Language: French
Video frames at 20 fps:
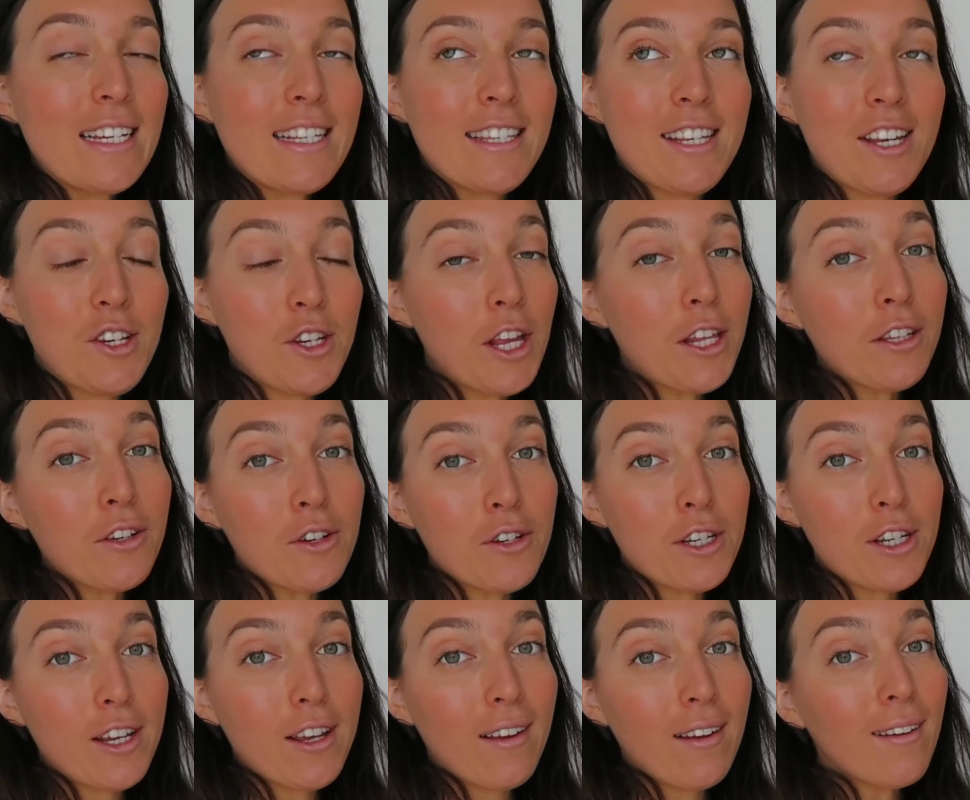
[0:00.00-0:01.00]
C'est une chaîne que
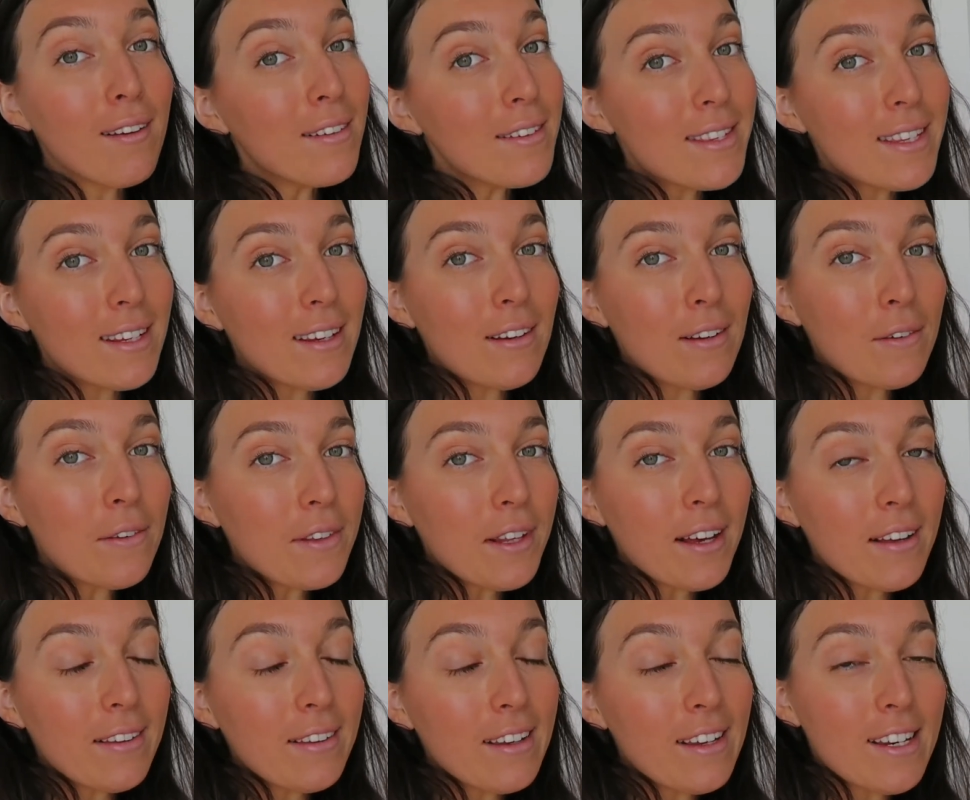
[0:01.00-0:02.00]
j'ai lancée l'an
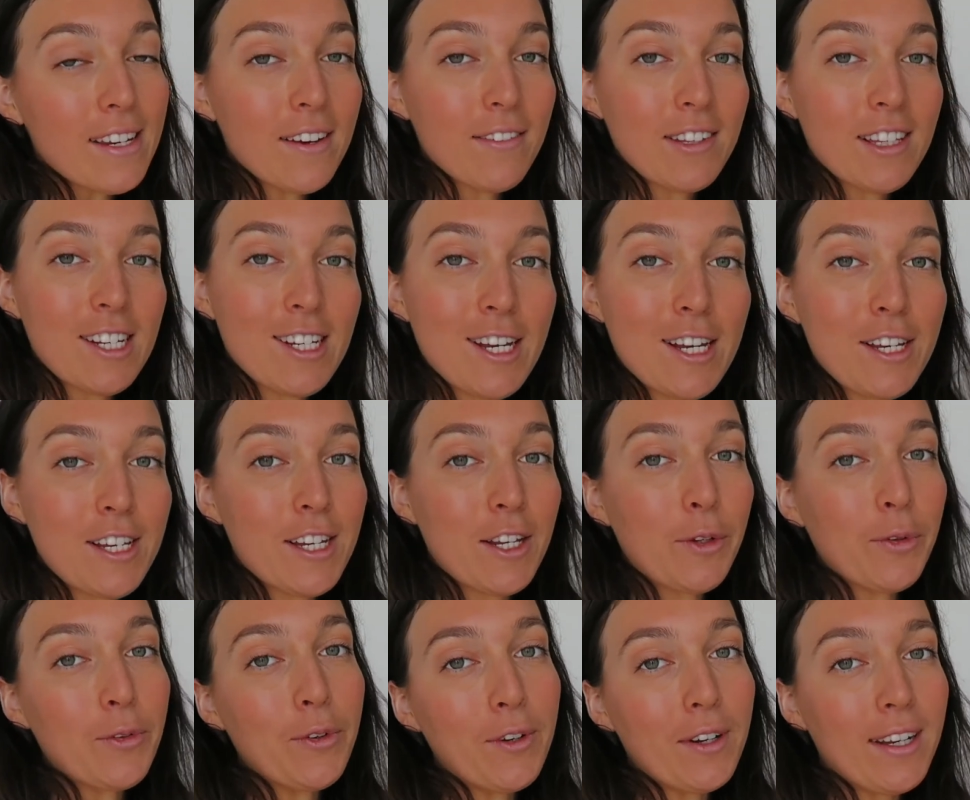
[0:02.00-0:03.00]
dernier. J'avais déjà une chaîne
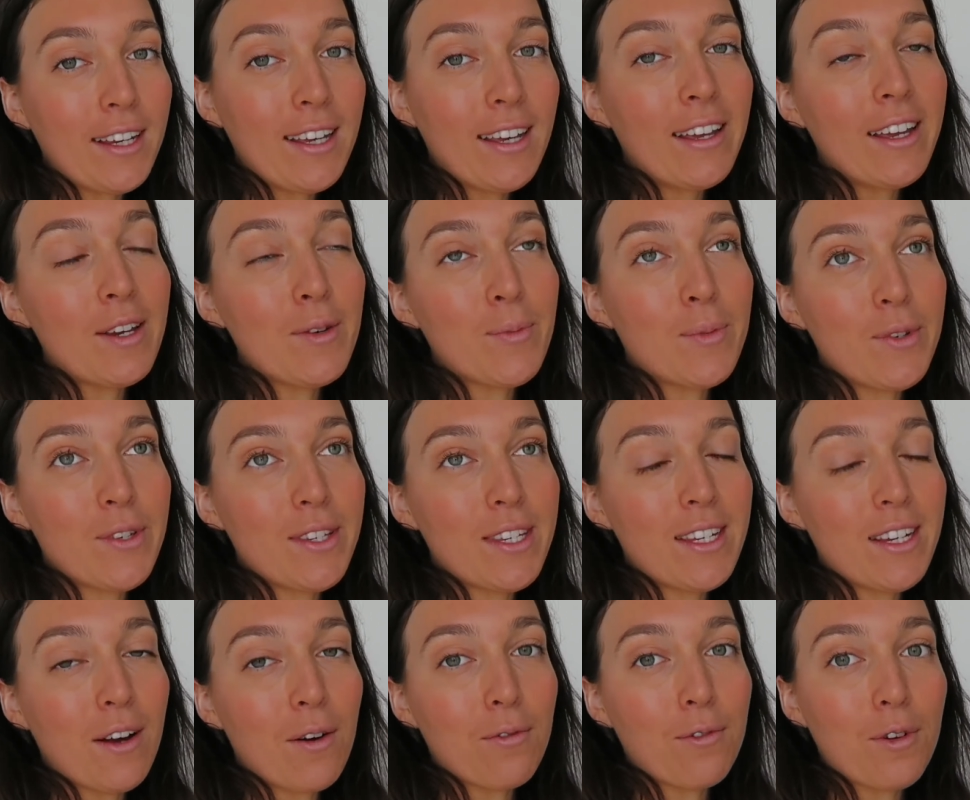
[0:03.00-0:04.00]
en anglais et je me suis
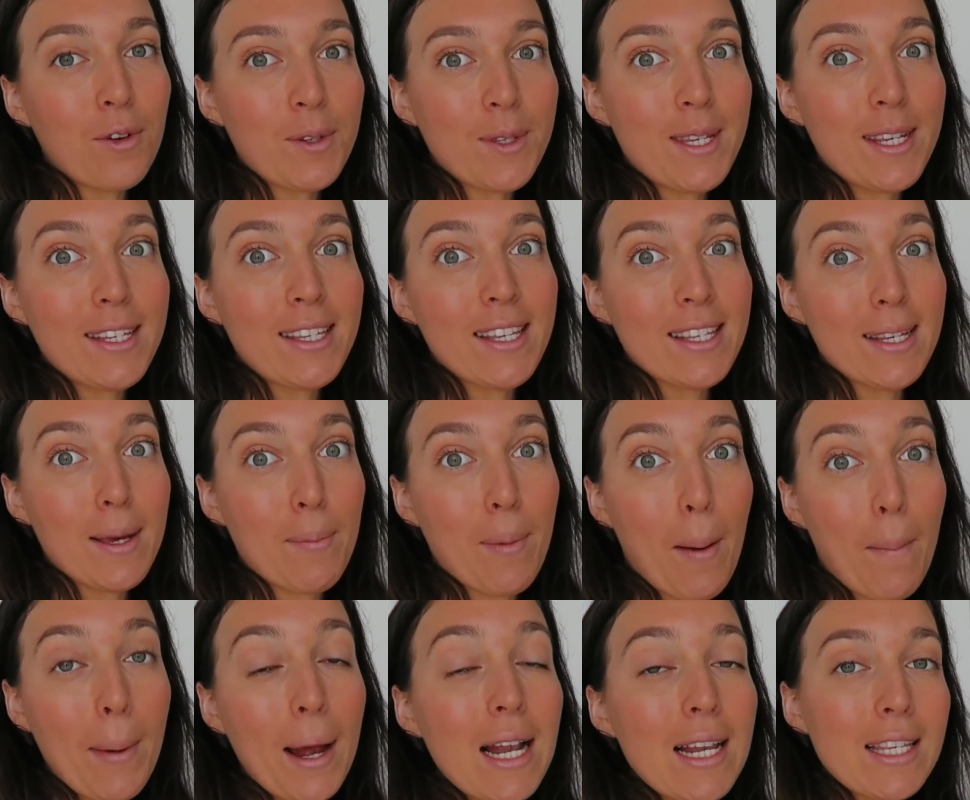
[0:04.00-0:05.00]
dit qu'en français, ce serait
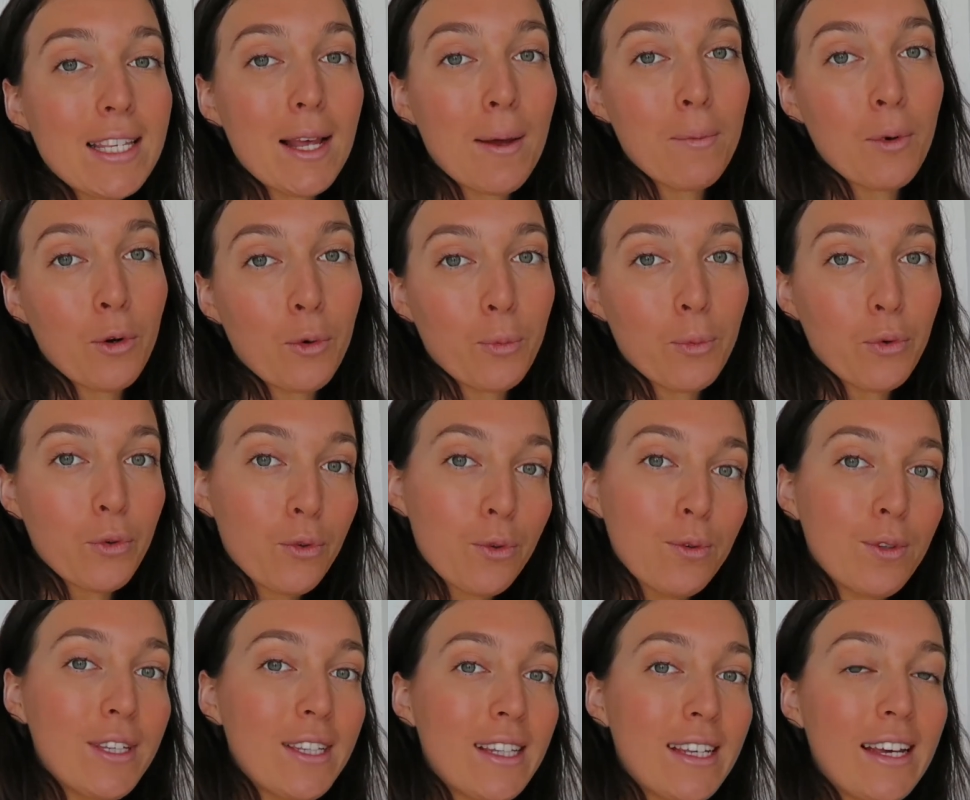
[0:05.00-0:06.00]
pas mal. Ça manque
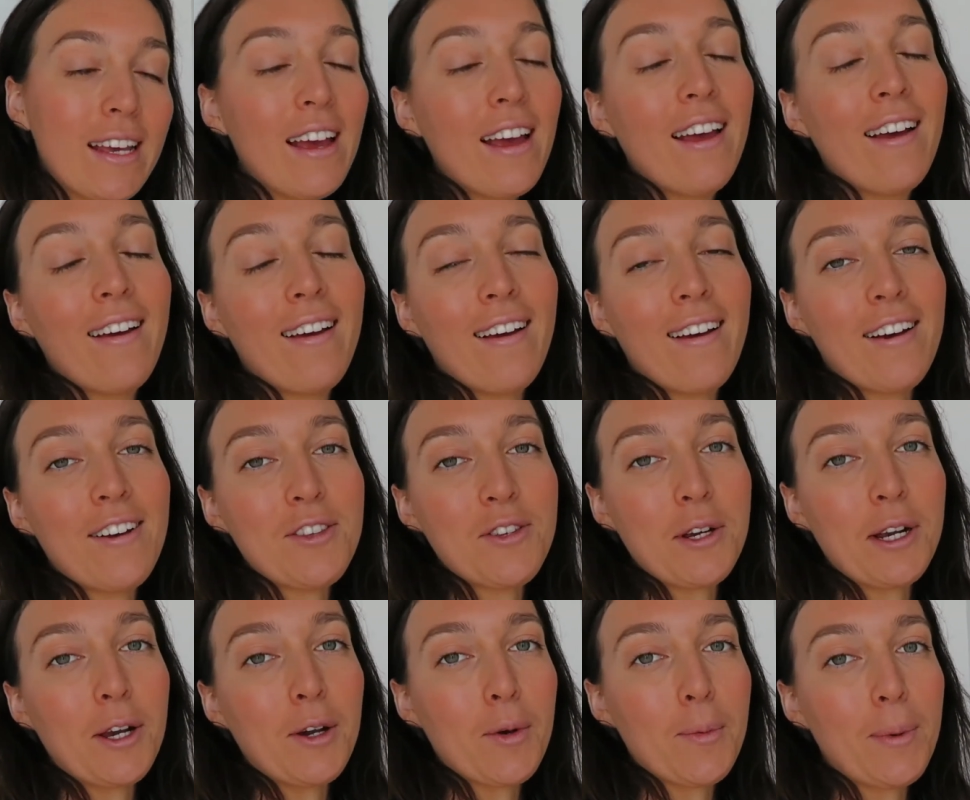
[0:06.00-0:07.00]
beaucoup d'idées euh,
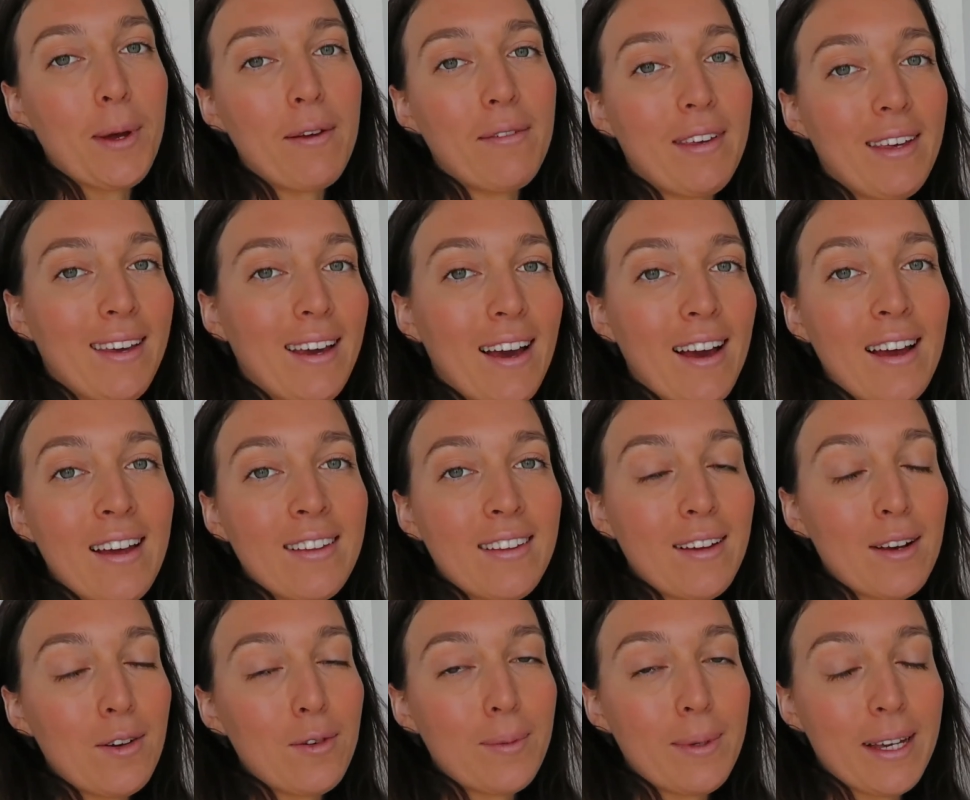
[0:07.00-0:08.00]
sur les repas vegan,
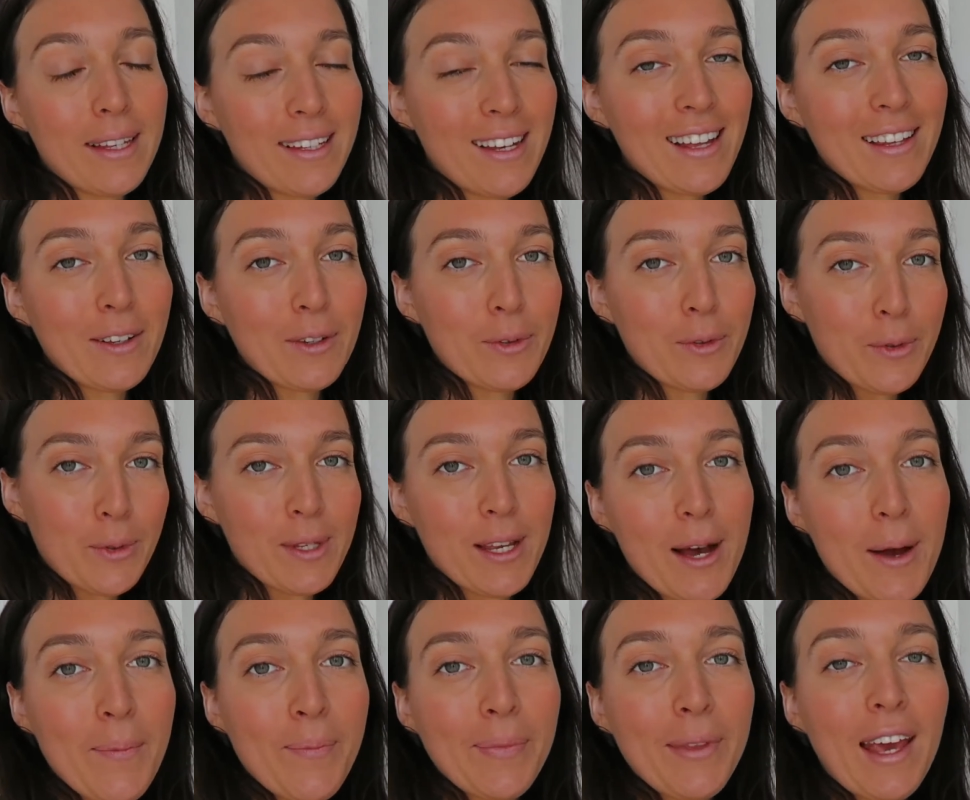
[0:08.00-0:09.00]
euh, le bien-être, tout
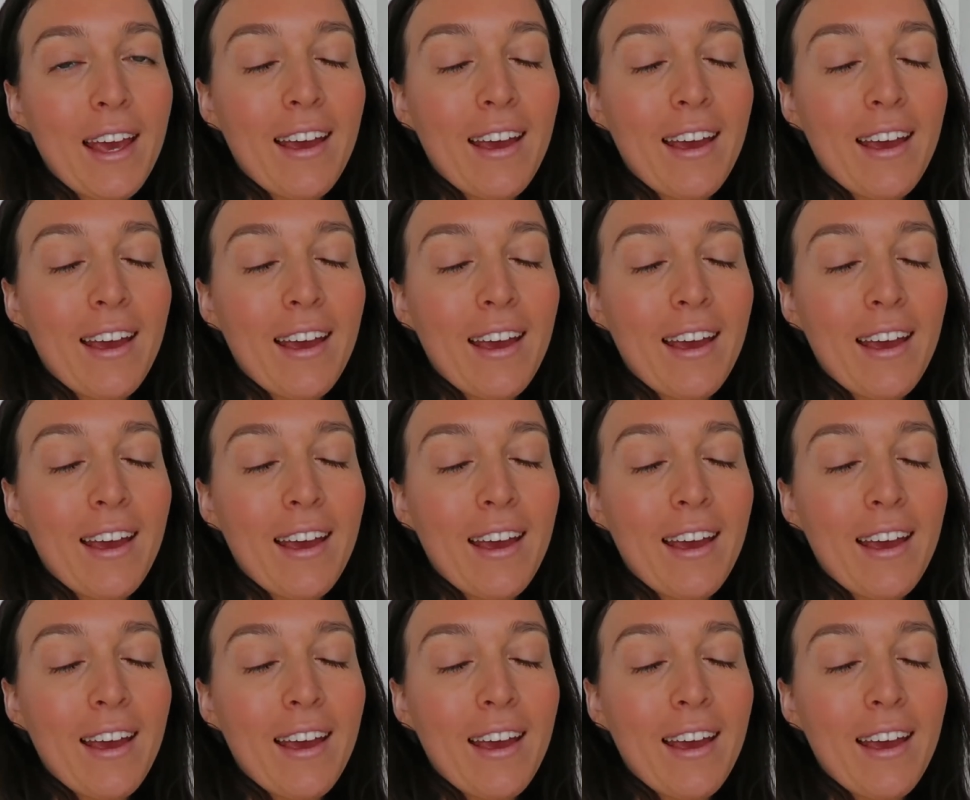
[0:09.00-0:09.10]
ça.